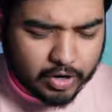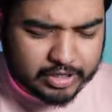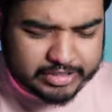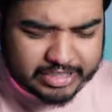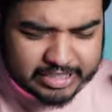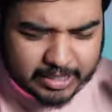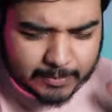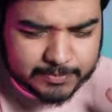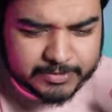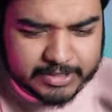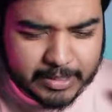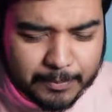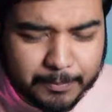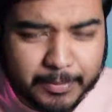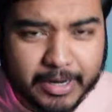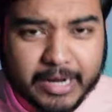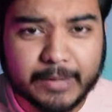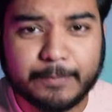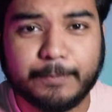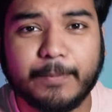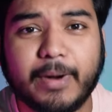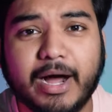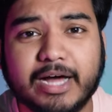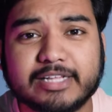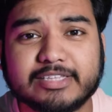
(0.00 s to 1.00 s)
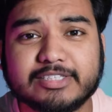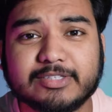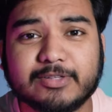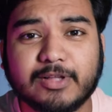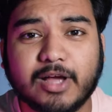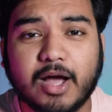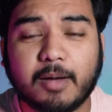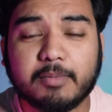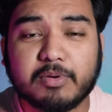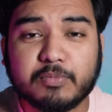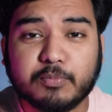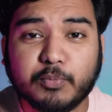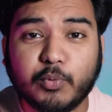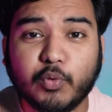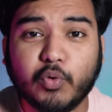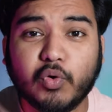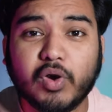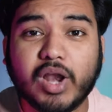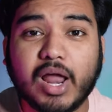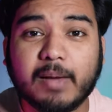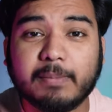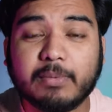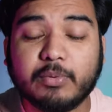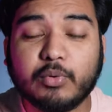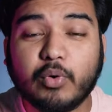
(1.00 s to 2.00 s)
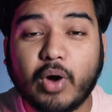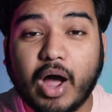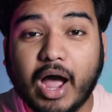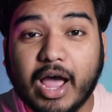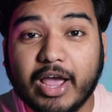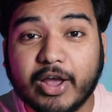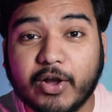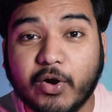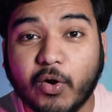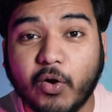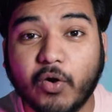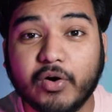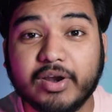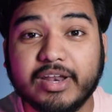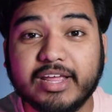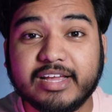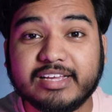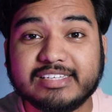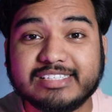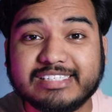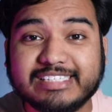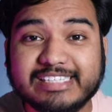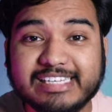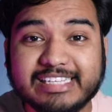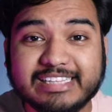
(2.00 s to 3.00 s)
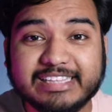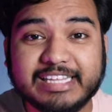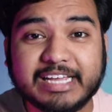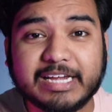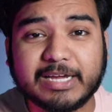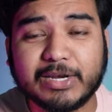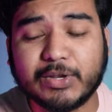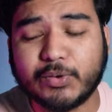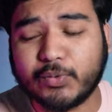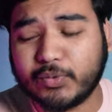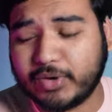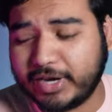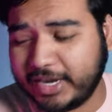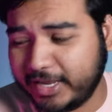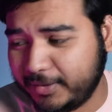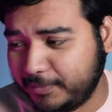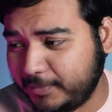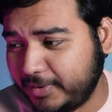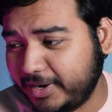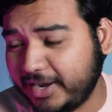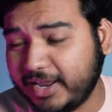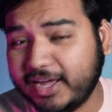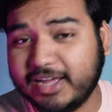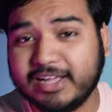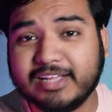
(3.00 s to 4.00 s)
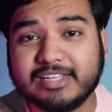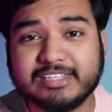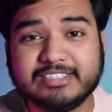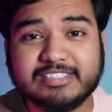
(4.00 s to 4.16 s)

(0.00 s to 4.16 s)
और सबसे बड़ी बात हमें भोला में वो आइकॉनिक सीन देखने को नहीं मिला